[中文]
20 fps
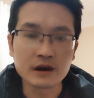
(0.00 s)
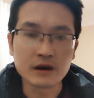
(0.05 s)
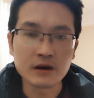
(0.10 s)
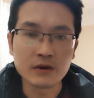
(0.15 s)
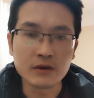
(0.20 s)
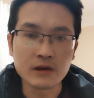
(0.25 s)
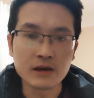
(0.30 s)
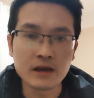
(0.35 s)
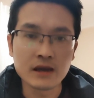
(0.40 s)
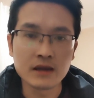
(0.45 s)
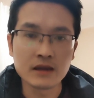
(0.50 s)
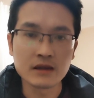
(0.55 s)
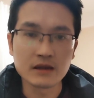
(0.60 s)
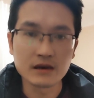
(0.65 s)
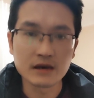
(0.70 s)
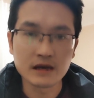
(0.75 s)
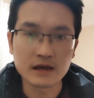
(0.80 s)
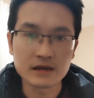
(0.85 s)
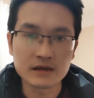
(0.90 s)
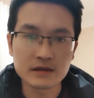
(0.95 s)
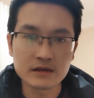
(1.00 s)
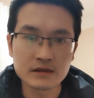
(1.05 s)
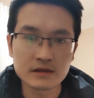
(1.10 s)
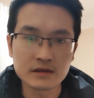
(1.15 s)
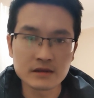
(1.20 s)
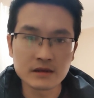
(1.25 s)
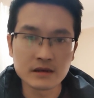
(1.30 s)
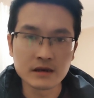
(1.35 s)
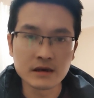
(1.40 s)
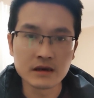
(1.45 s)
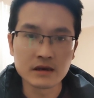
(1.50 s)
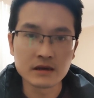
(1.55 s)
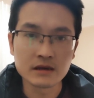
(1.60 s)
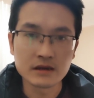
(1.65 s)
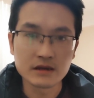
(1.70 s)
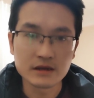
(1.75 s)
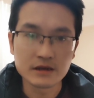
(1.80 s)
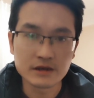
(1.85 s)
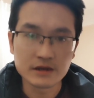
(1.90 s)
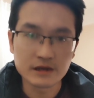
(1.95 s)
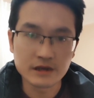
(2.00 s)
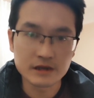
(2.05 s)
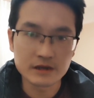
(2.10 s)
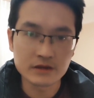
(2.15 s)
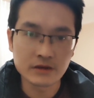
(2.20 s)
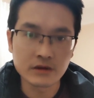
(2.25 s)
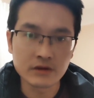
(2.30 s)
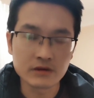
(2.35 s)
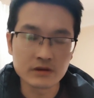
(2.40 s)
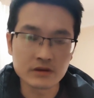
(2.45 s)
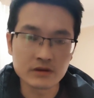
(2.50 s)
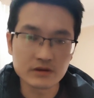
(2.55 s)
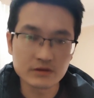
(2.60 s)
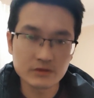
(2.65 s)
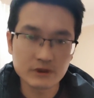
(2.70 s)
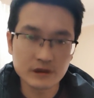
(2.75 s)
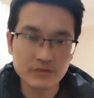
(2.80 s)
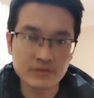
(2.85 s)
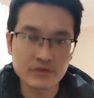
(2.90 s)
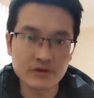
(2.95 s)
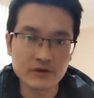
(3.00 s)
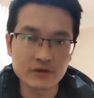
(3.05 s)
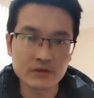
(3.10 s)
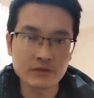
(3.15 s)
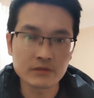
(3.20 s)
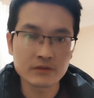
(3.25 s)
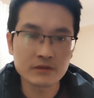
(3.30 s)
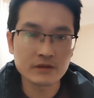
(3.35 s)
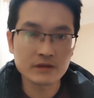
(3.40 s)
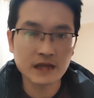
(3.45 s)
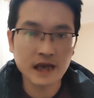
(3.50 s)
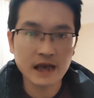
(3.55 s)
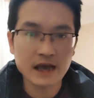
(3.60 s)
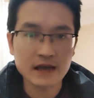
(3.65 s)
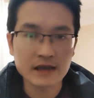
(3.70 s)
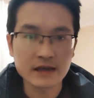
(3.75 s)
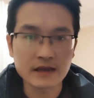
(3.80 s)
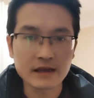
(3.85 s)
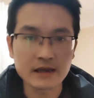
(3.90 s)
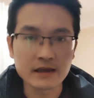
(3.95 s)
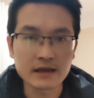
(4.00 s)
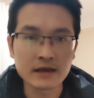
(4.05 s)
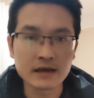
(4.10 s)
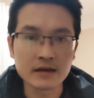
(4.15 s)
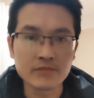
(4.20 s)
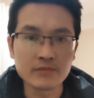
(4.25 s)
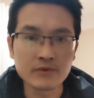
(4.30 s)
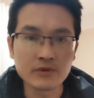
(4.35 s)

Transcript: 洋槐、狼牙刺啊，野枣，这都算比较大一点的。